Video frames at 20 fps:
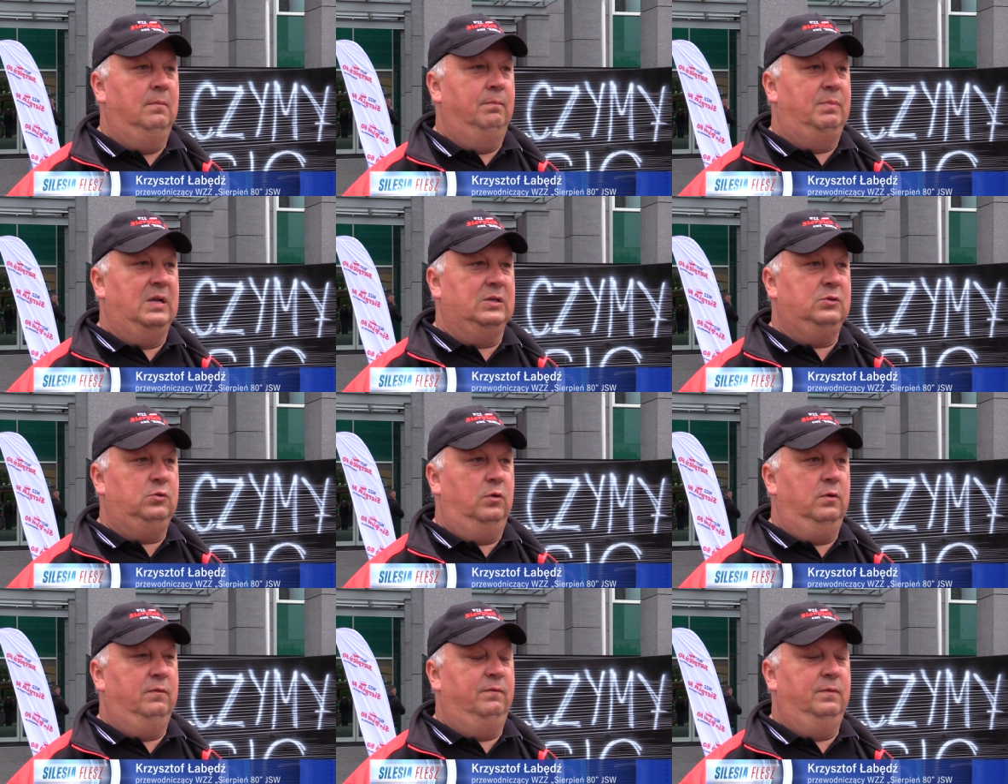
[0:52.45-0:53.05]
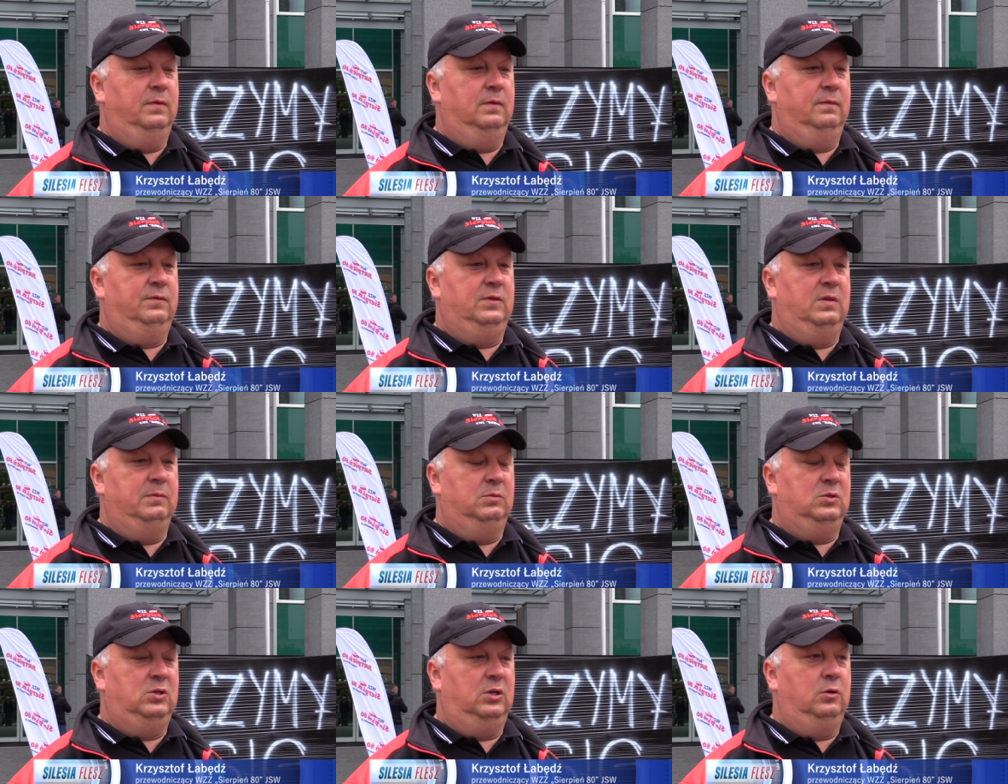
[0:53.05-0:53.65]
pracują w
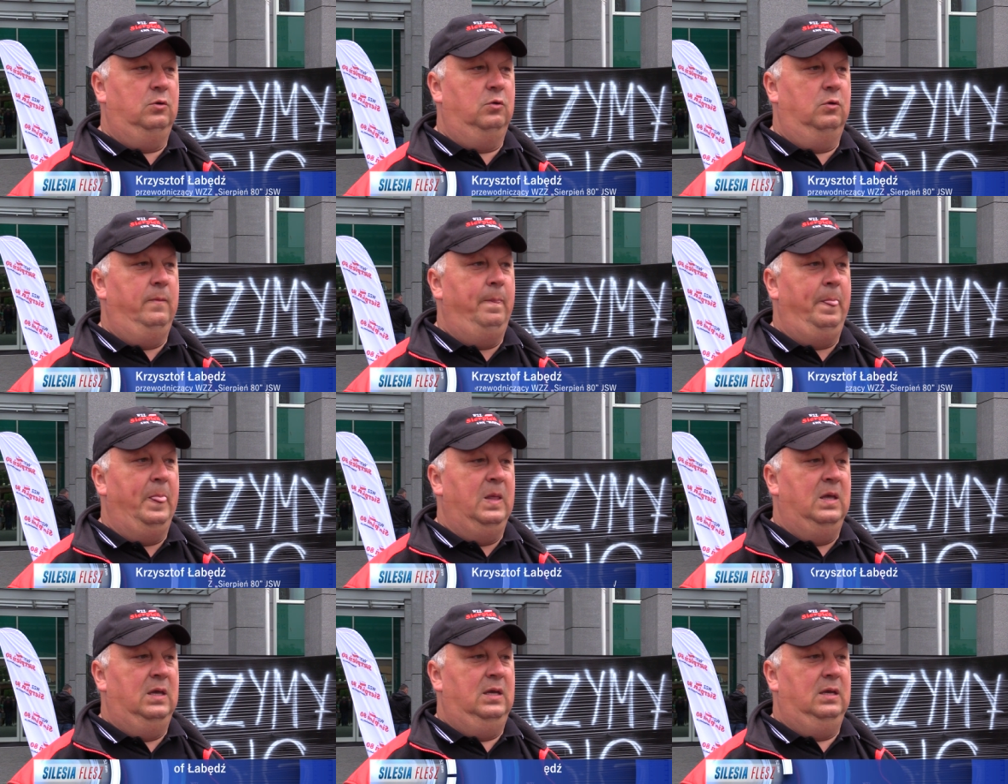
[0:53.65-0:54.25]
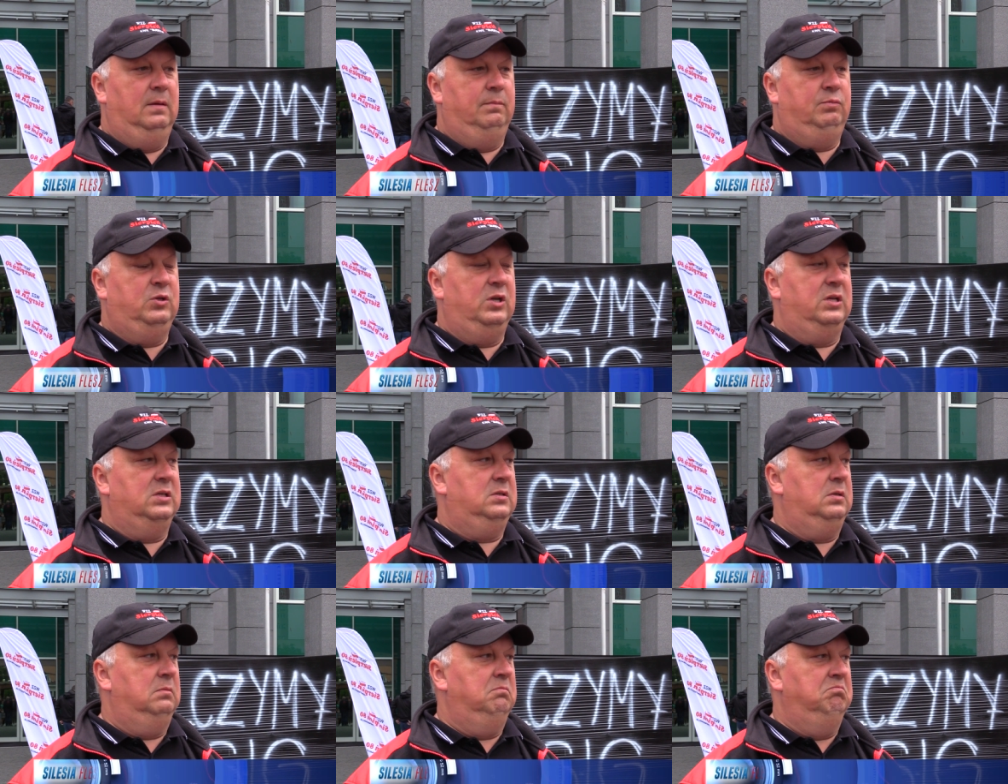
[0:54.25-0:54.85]
tym SIG-u e,
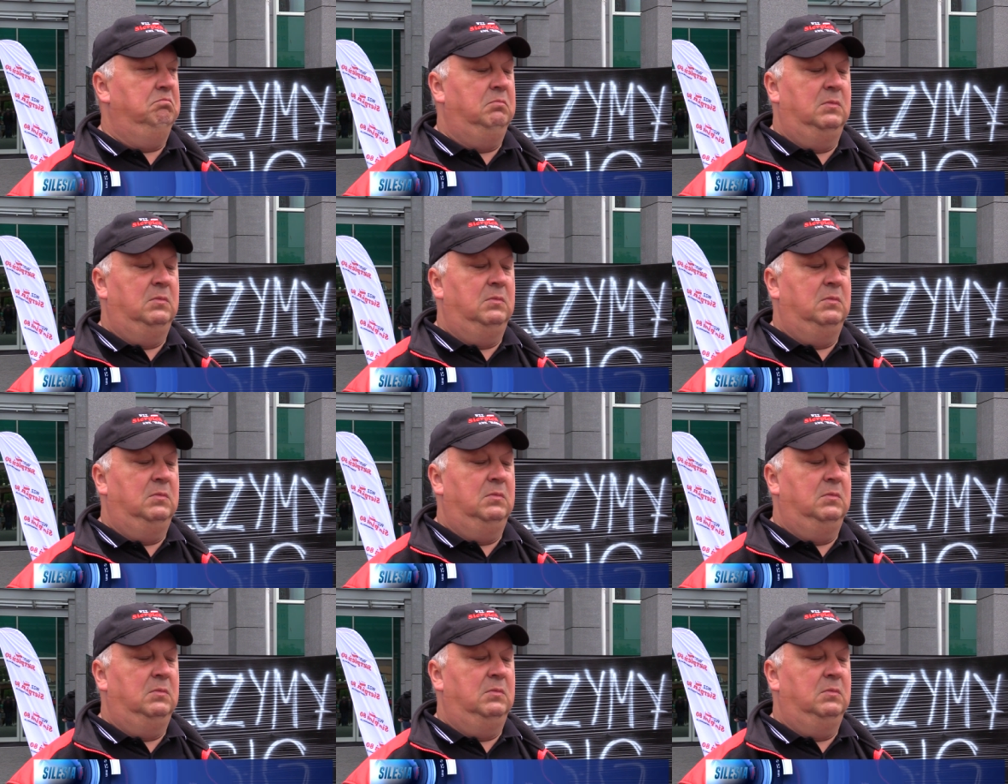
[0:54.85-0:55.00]
przez